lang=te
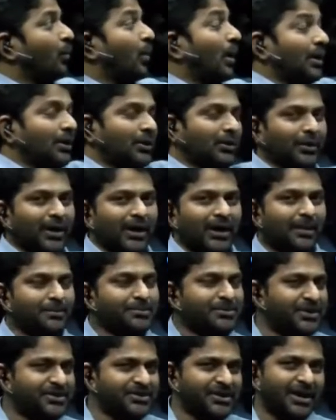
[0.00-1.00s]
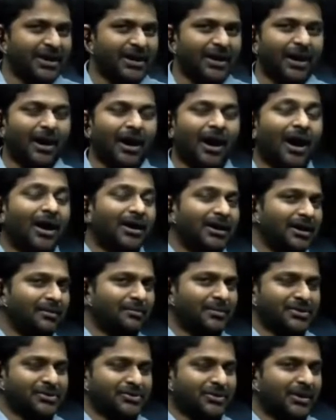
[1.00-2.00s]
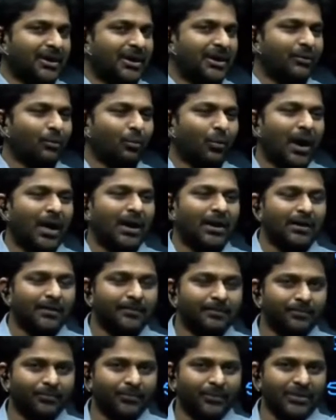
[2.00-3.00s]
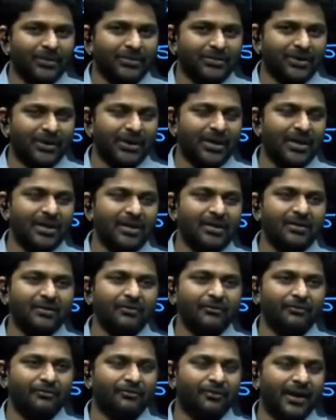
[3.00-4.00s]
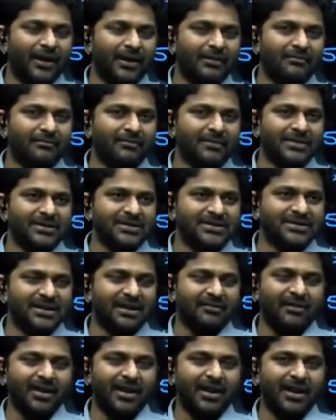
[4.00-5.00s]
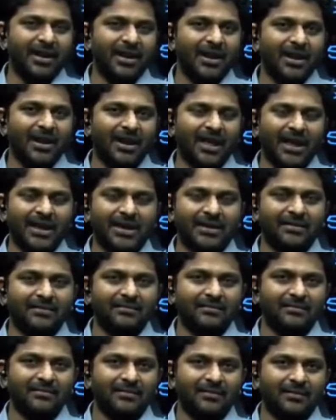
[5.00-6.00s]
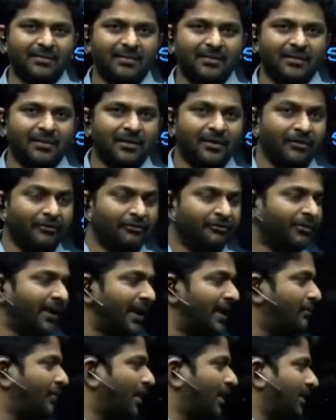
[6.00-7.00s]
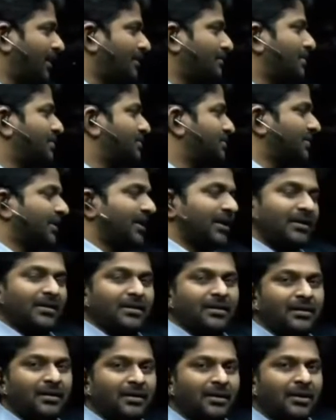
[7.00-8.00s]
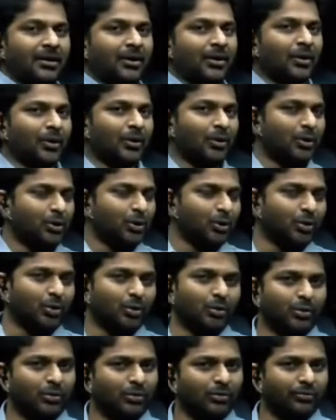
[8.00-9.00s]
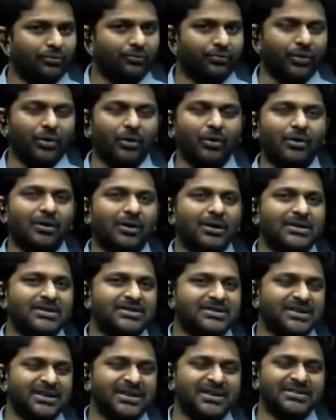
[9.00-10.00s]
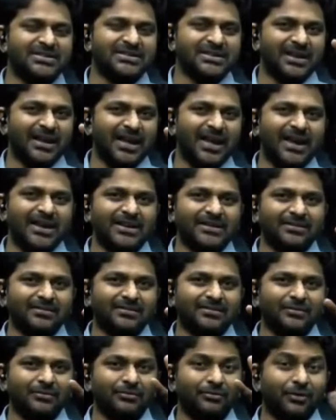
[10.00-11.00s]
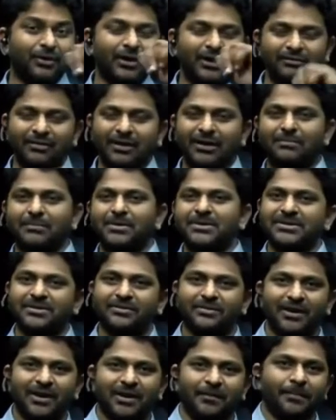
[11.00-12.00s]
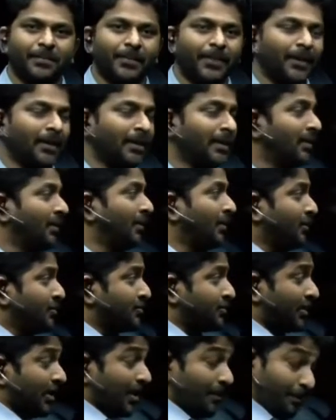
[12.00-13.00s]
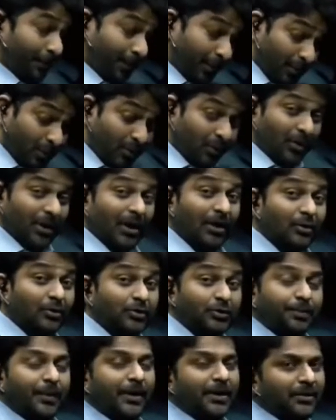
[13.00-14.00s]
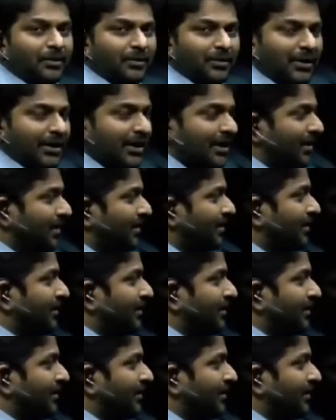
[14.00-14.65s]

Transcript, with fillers: వన్ టు నైన్ అబ్జర్వ్ చేయండి ఆడ్ నెంబర్స్ చూడండి వన్ త్రీ ఫైవ్ సెవెన్ నైన్ ఫైవ్ ఆడ్ నెంబర్స్ ఉన్నాయి టూ ఫోర్ సిక్స్ ఎయిట్ ఫోర్ ఈవెన్ నెంబర్సే ఉన్నాయి సో ఎప్పుడూ కూడా గుర్తుపెట్టుకోండి